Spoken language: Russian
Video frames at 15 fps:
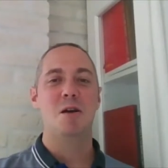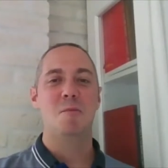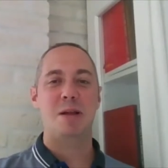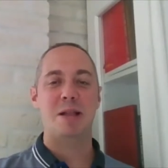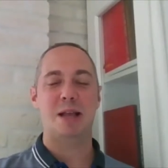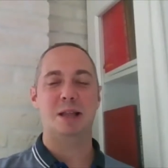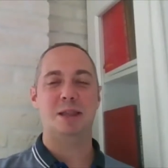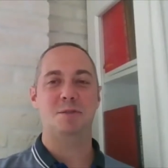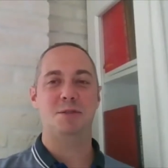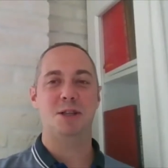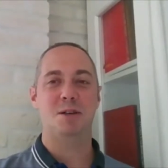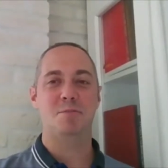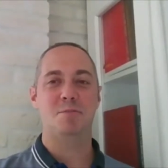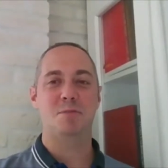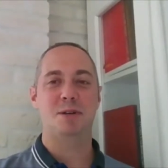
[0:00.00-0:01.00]
понятных
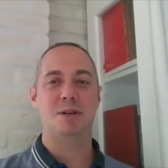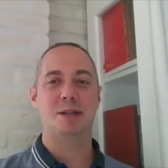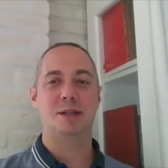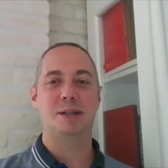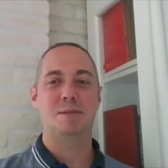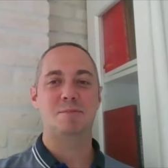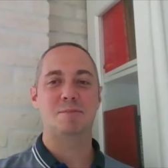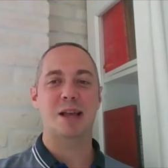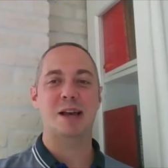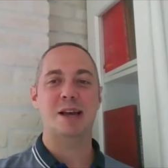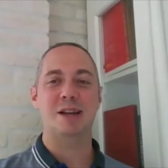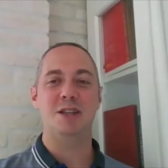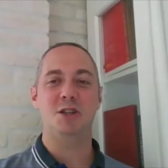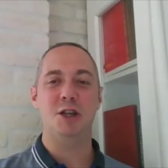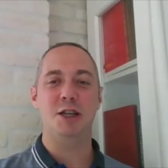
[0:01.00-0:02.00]
всем э,
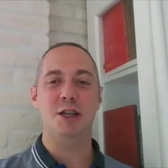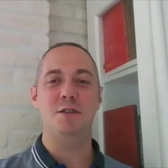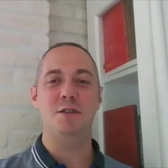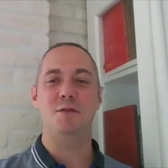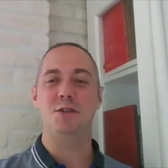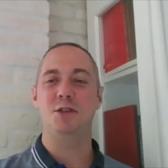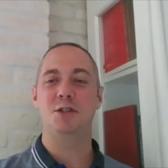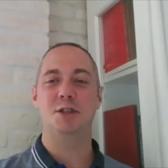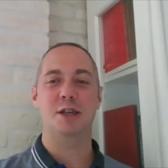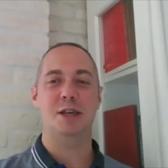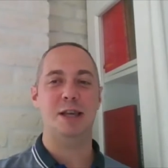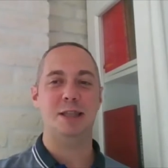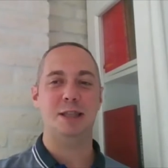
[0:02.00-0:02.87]
ограничений физических.